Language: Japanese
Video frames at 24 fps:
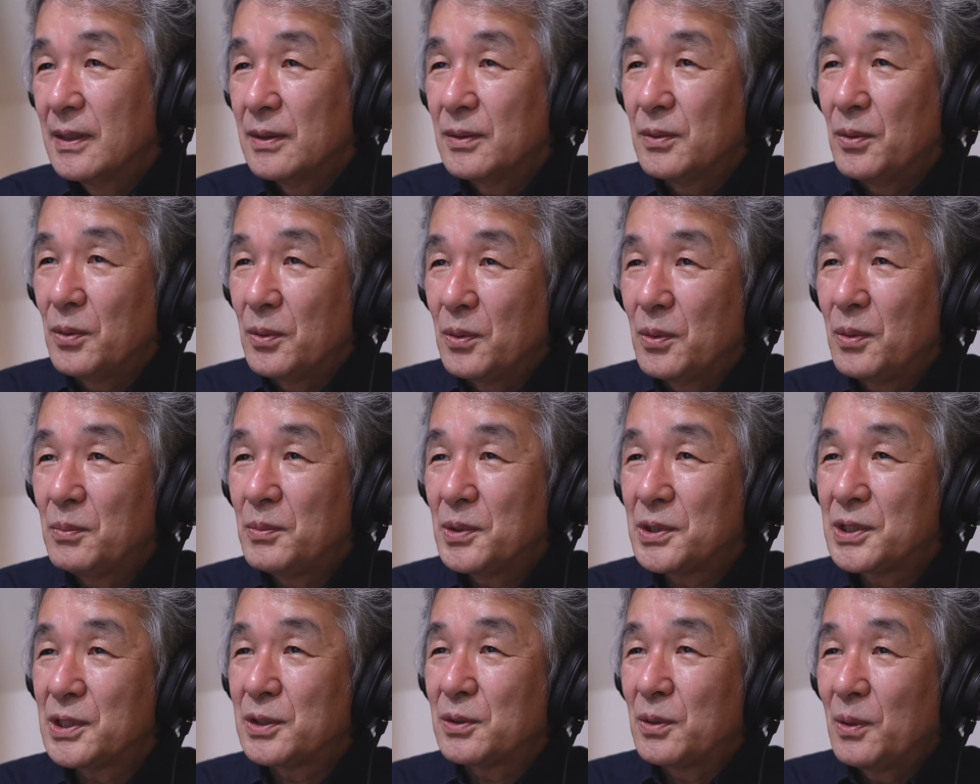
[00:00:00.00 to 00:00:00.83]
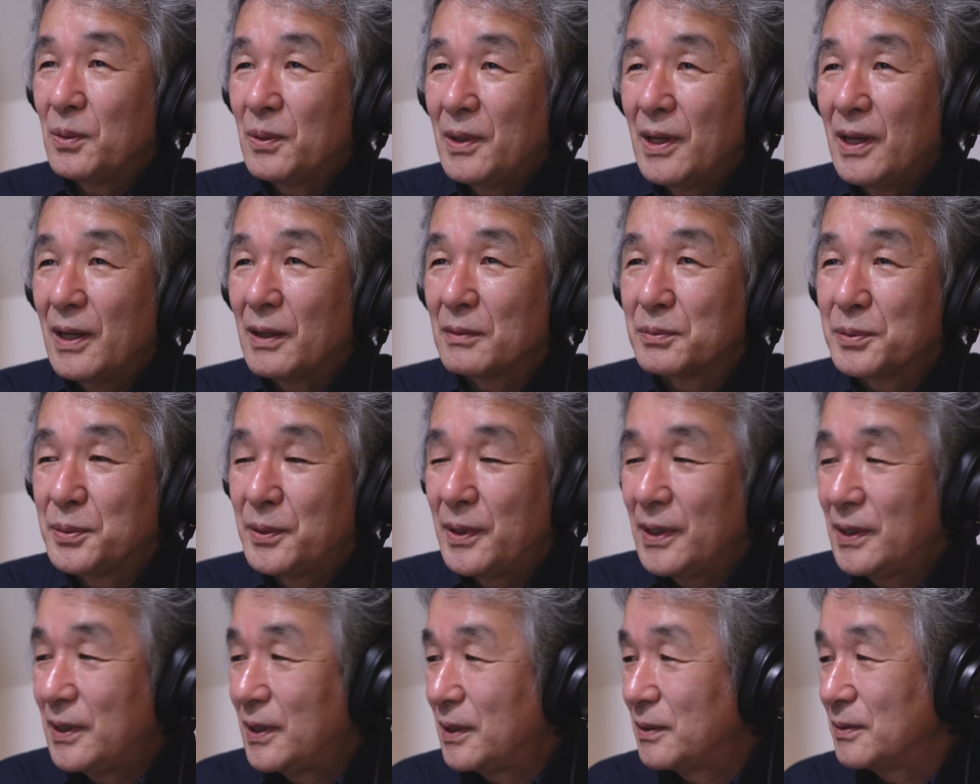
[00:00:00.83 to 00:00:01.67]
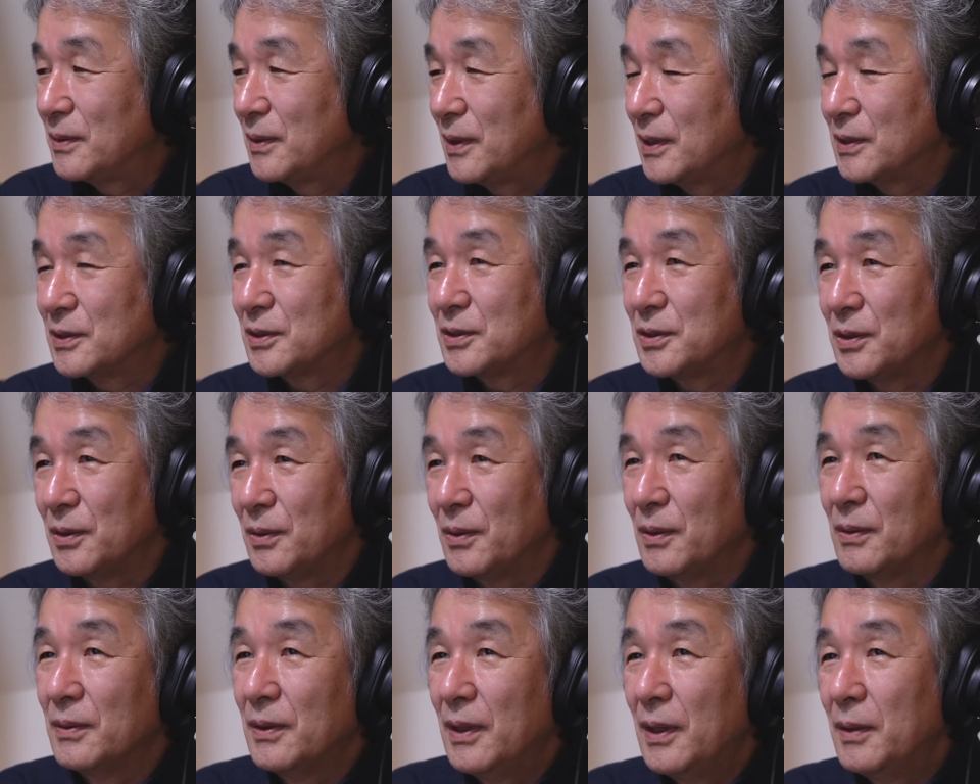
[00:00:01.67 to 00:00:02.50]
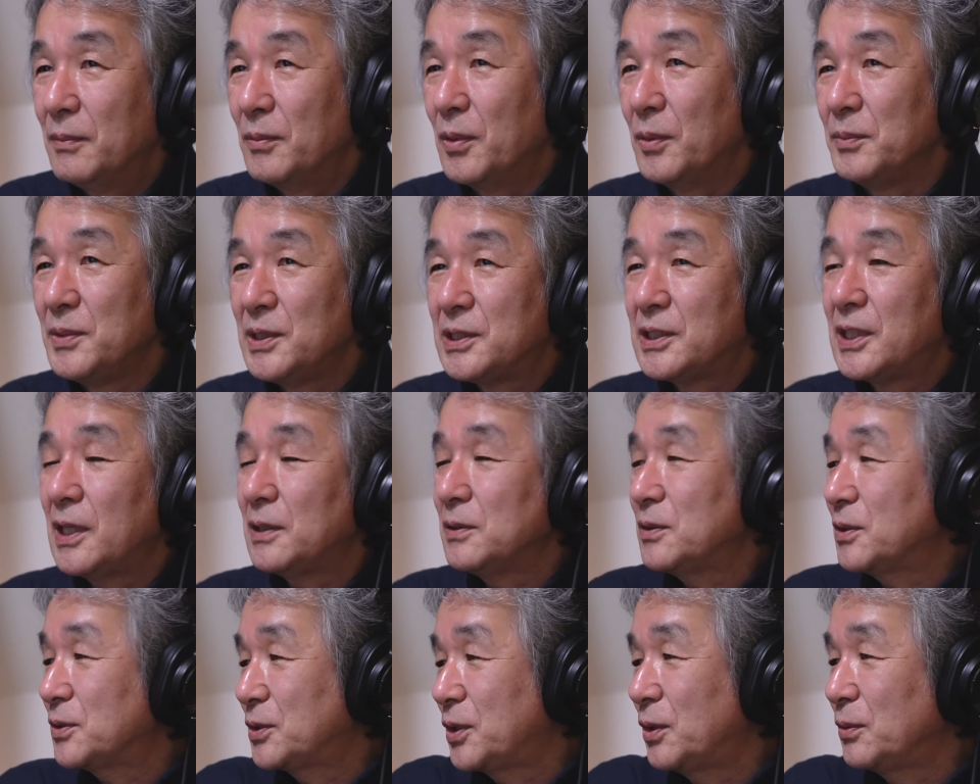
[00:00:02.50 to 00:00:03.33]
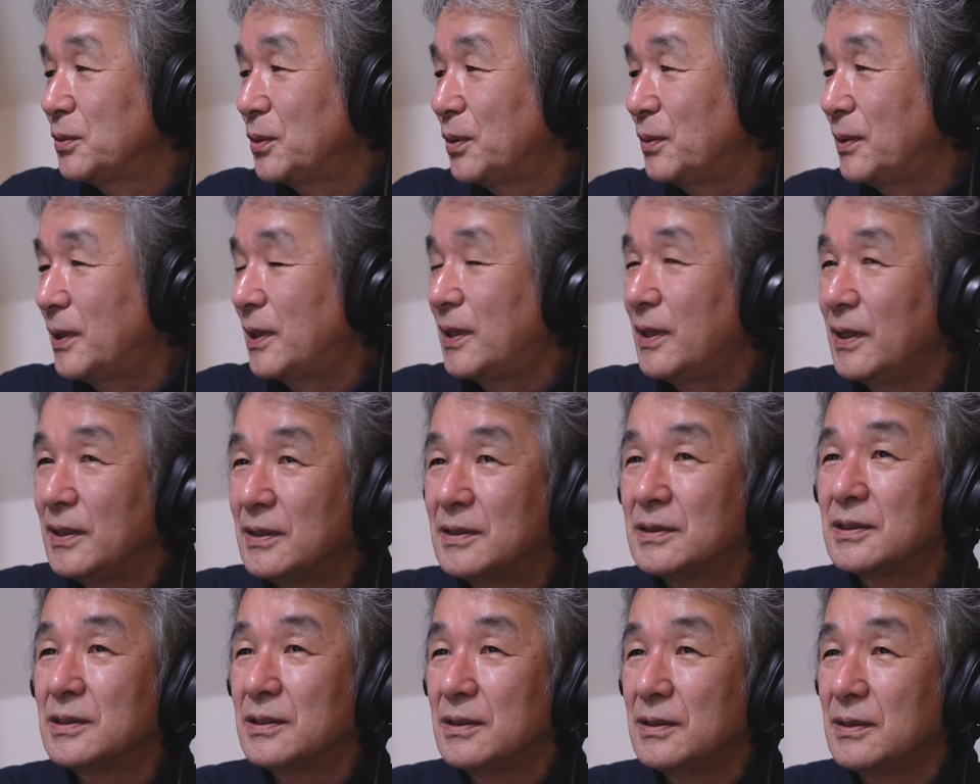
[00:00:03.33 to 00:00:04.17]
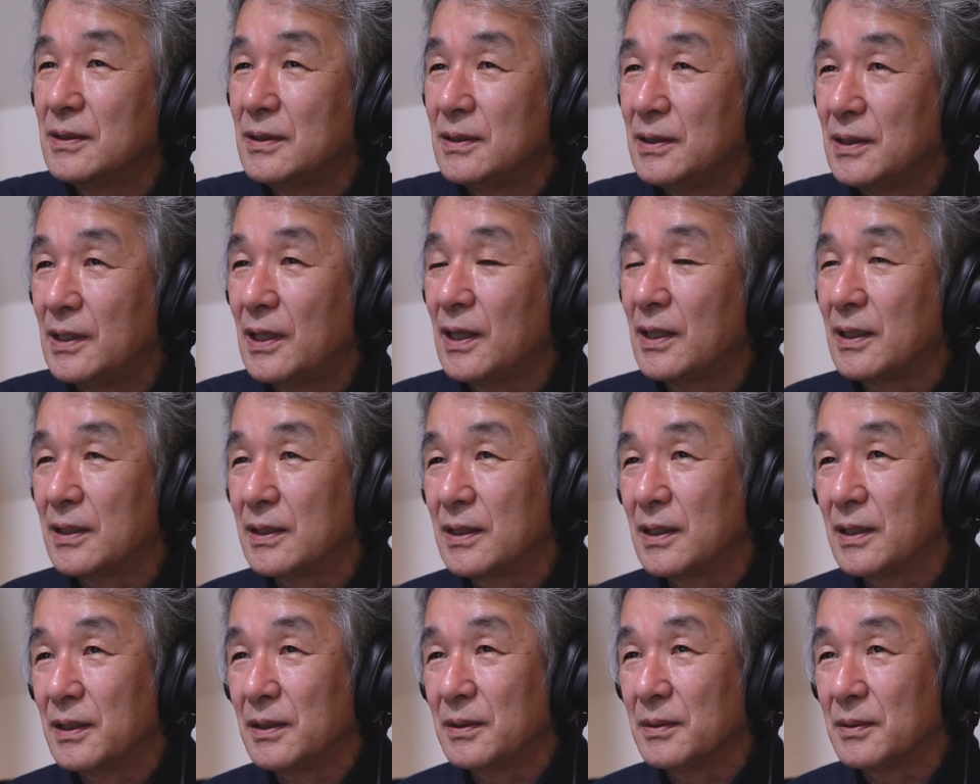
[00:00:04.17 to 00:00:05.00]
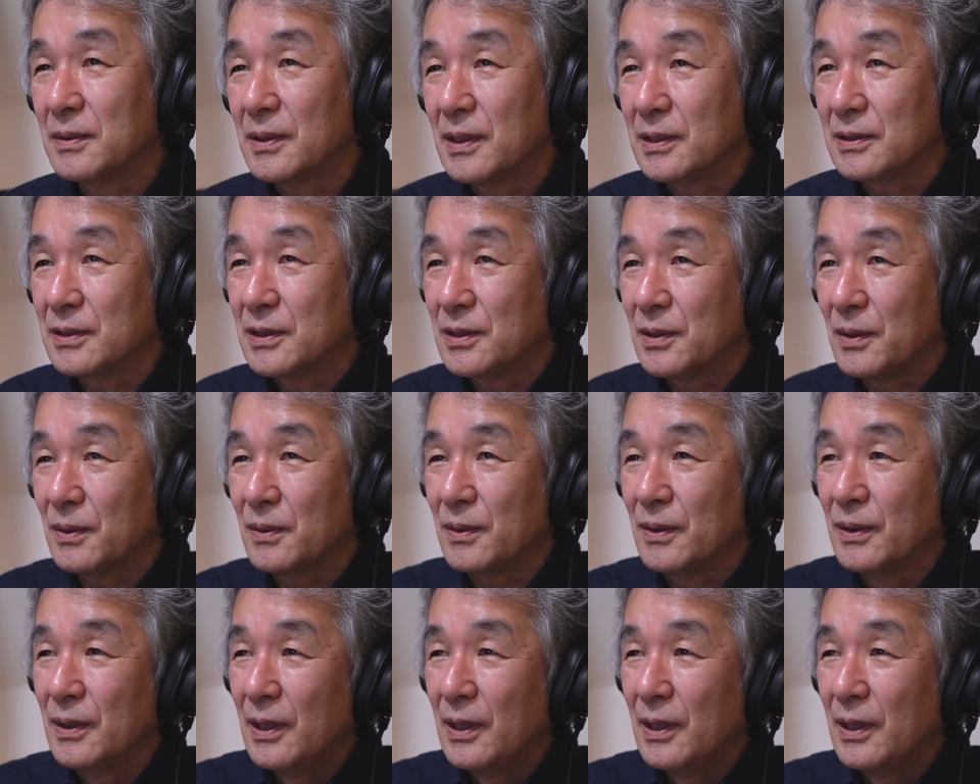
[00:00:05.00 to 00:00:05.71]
どこも人が溢れてるんですよもう店の外が列になってるんですよ